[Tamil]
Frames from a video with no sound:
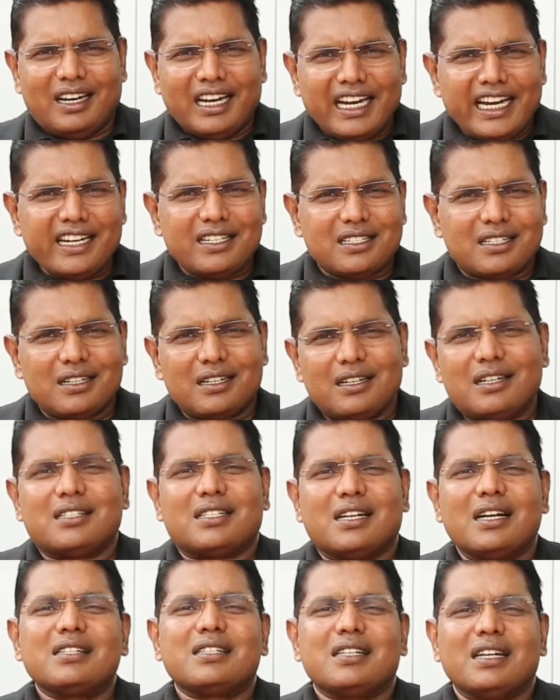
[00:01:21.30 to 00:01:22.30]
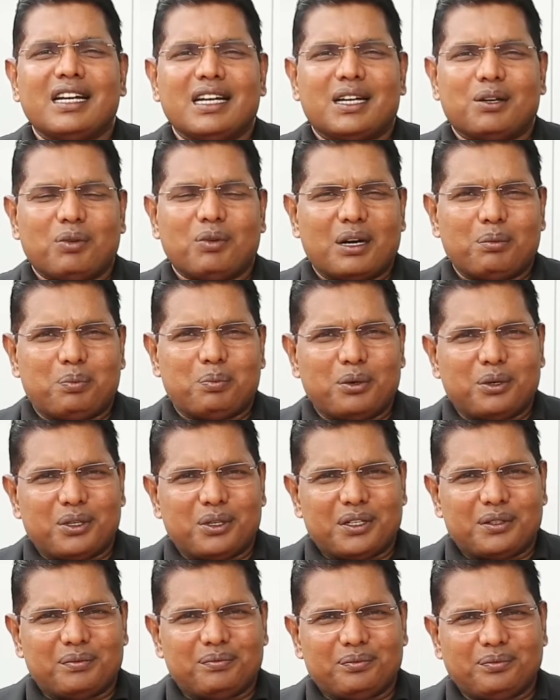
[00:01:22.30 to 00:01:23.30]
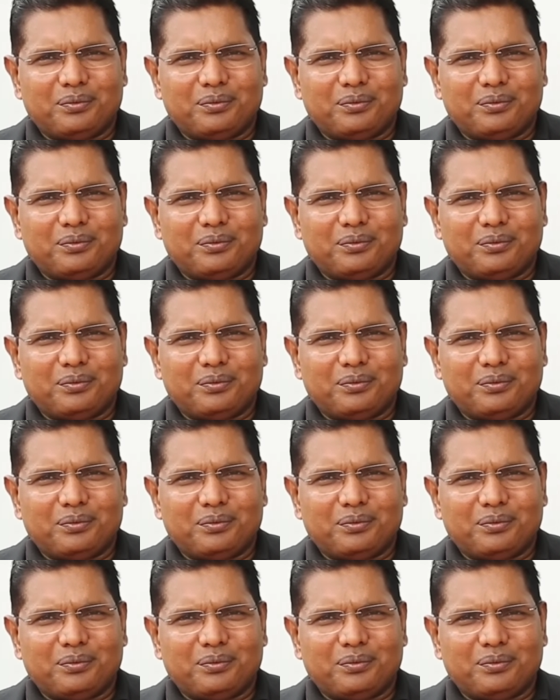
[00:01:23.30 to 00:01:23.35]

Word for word: நீட் ரிசல்ட்ஸ் இன்னைக்கு வரப்போகுது